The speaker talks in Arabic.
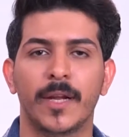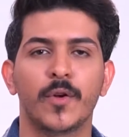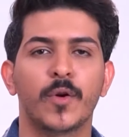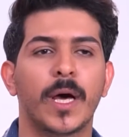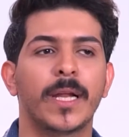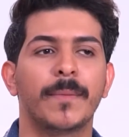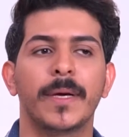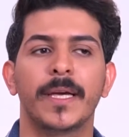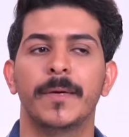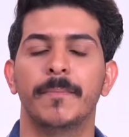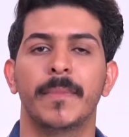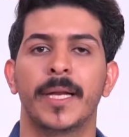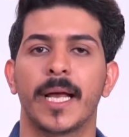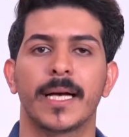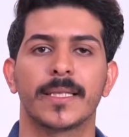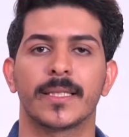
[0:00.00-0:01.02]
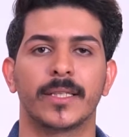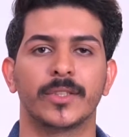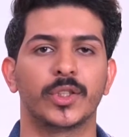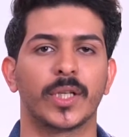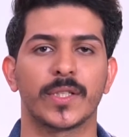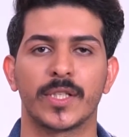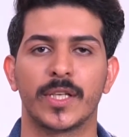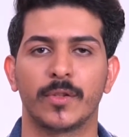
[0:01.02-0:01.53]
إنه أنا ما يهمني أصلاً
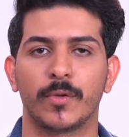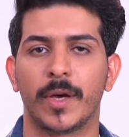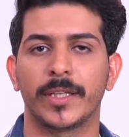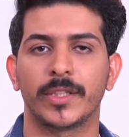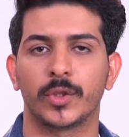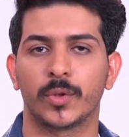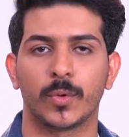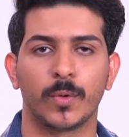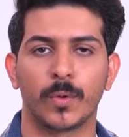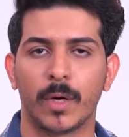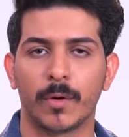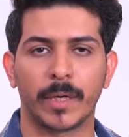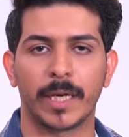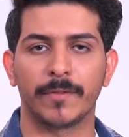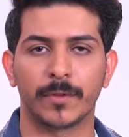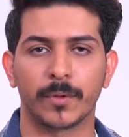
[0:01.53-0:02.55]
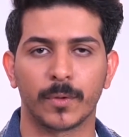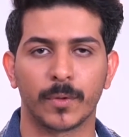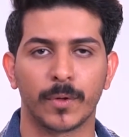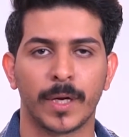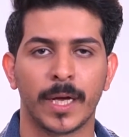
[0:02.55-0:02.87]
شخصيته إيش تكون أو كيف تكون،